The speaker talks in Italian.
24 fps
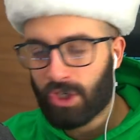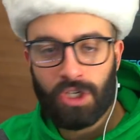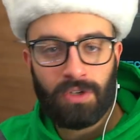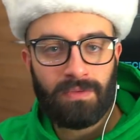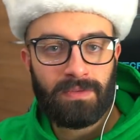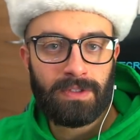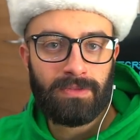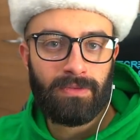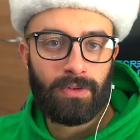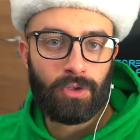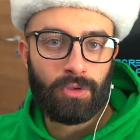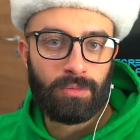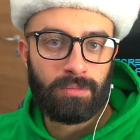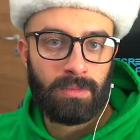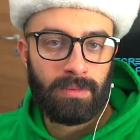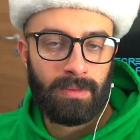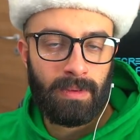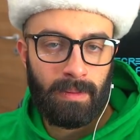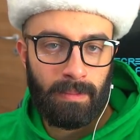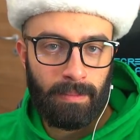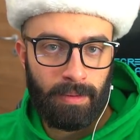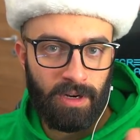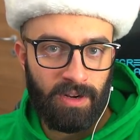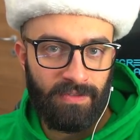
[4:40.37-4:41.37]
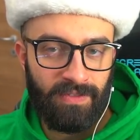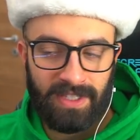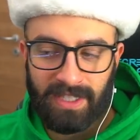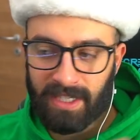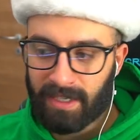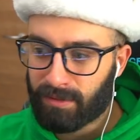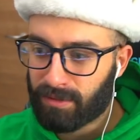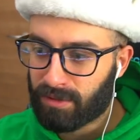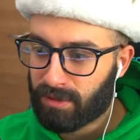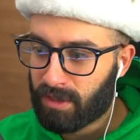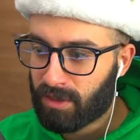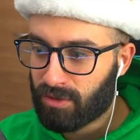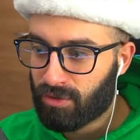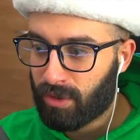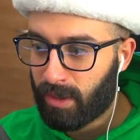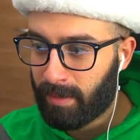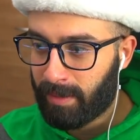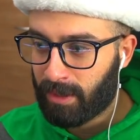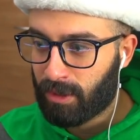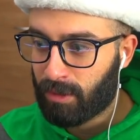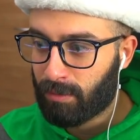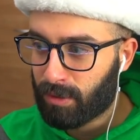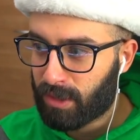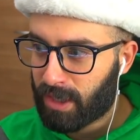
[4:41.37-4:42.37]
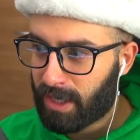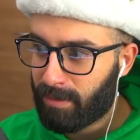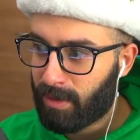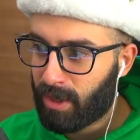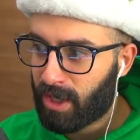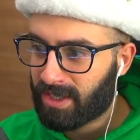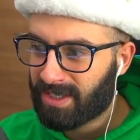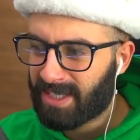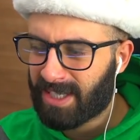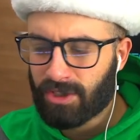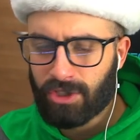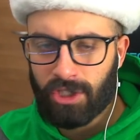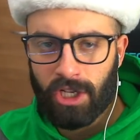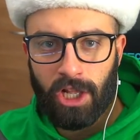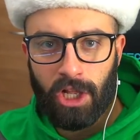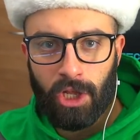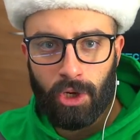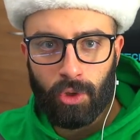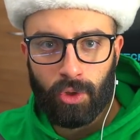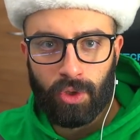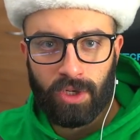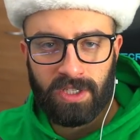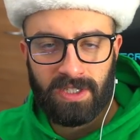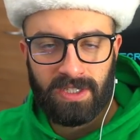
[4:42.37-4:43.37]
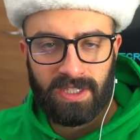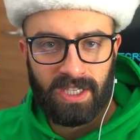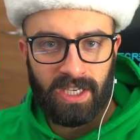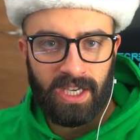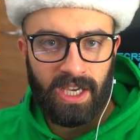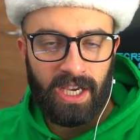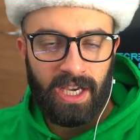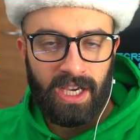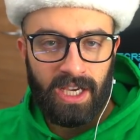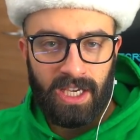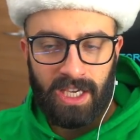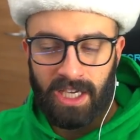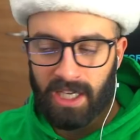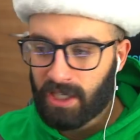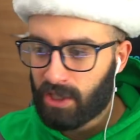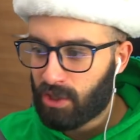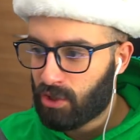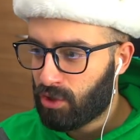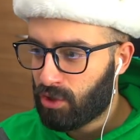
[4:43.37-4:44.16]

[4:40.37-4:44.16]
non vivo con mia mamma, però fate questo ragionamento. Potrebbero esserci gli orsi in